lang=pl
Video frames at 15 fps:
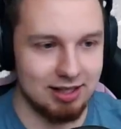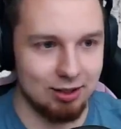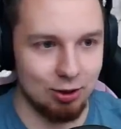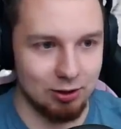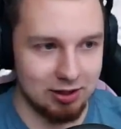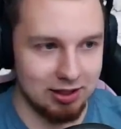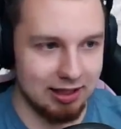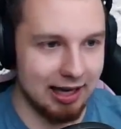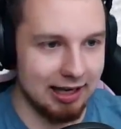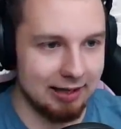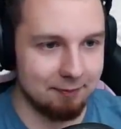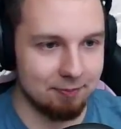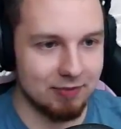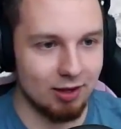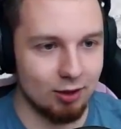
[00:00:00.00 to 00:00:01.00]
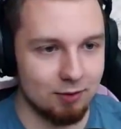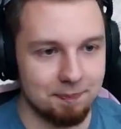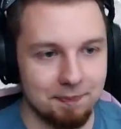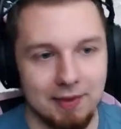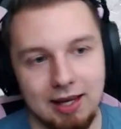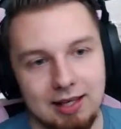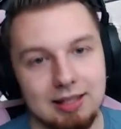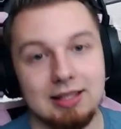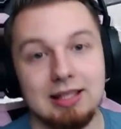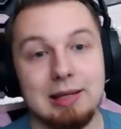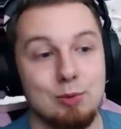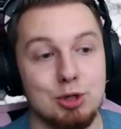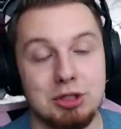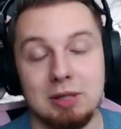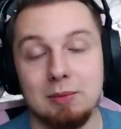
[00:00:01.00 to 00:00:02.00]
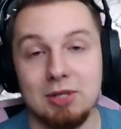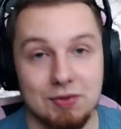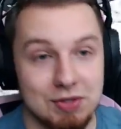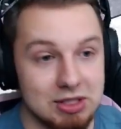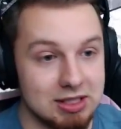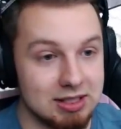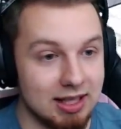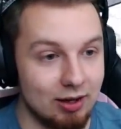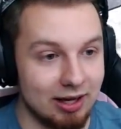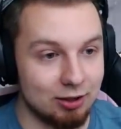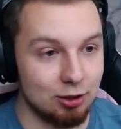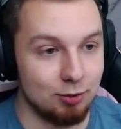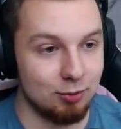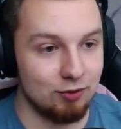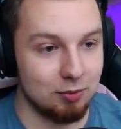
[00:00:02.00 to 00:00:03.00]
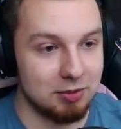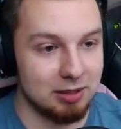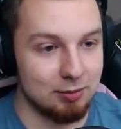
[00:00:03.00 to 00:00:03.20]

i nogi, ale mm, nie można mieć wszystkiego, jak to mówią, nie